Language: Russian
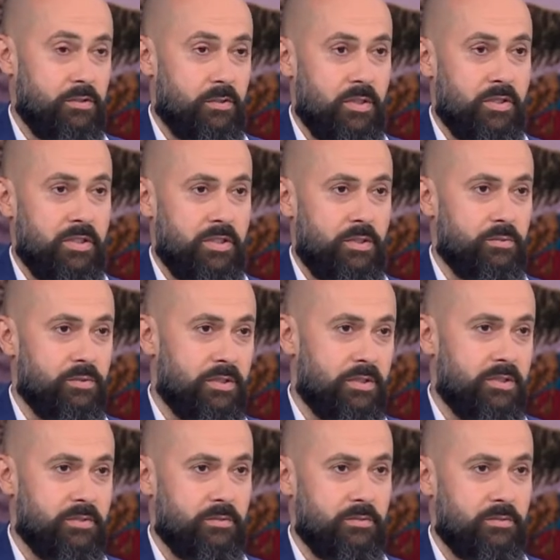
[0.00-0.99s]
но на ней уже
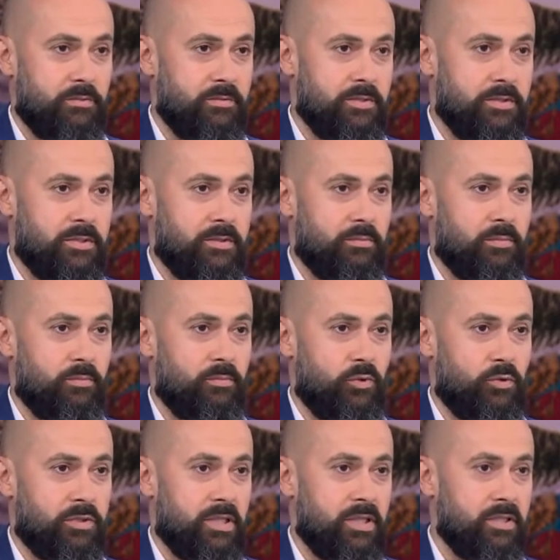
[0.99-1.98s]
основываются
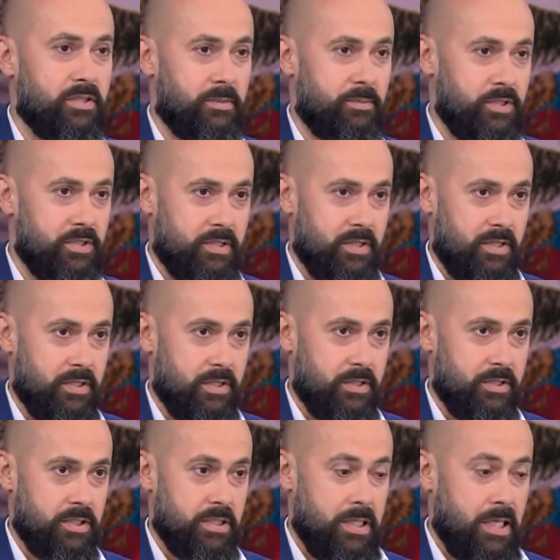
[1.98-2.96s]
могут и экономические
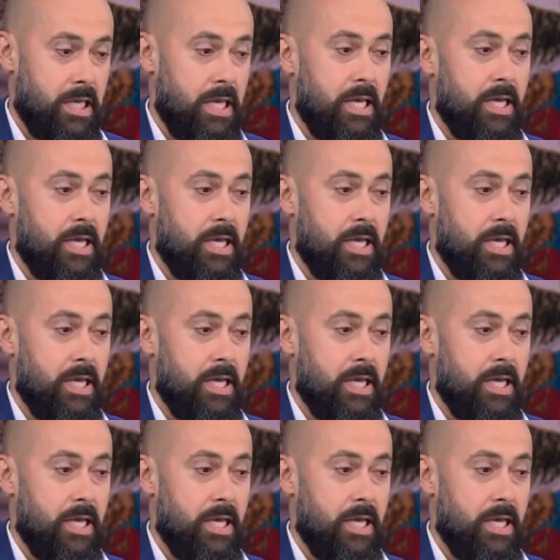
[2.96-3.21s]
отношения.